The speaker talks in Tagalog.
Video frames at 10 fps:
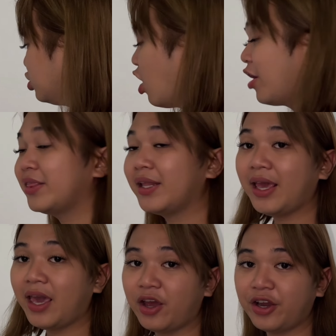
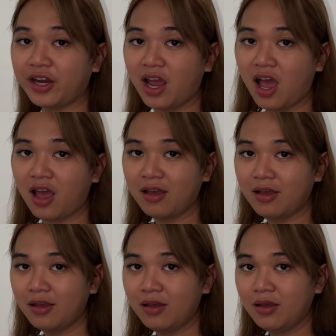laundry area.
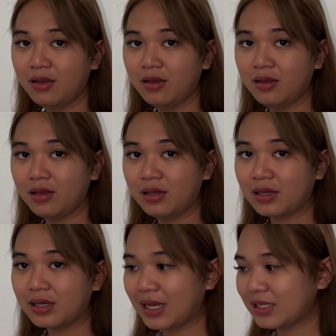
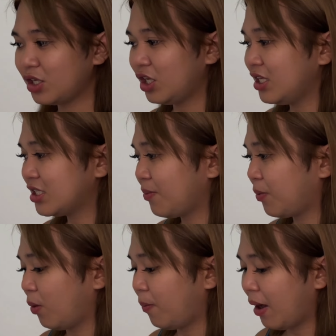Kasi inisip
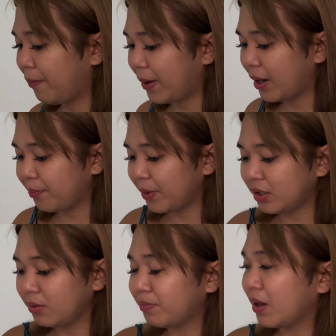ko, baka anong
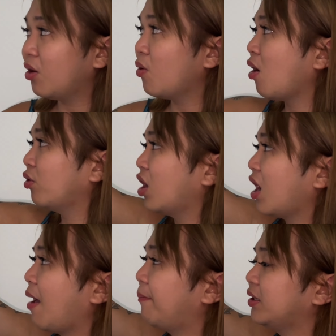pwedeng paggawa ko ng
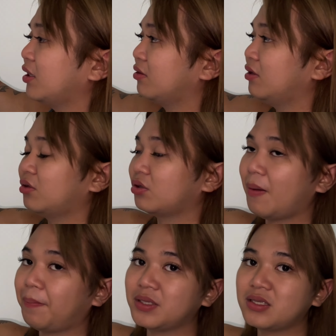cabinet dito.
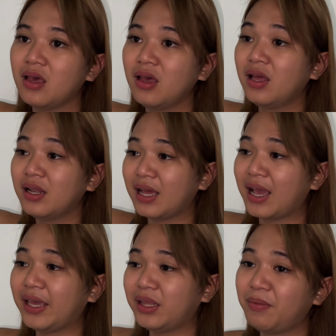Tapos,
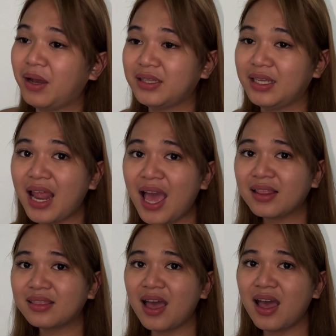lagay ng mga
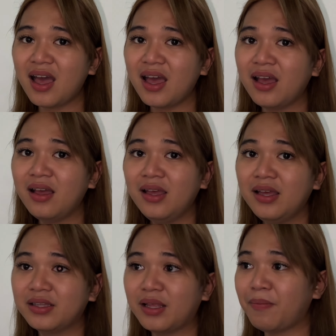dilata,
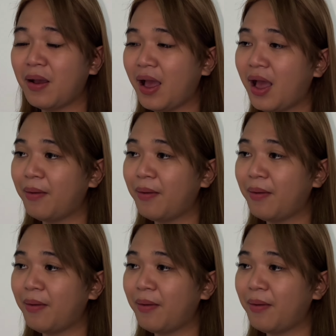ng mga,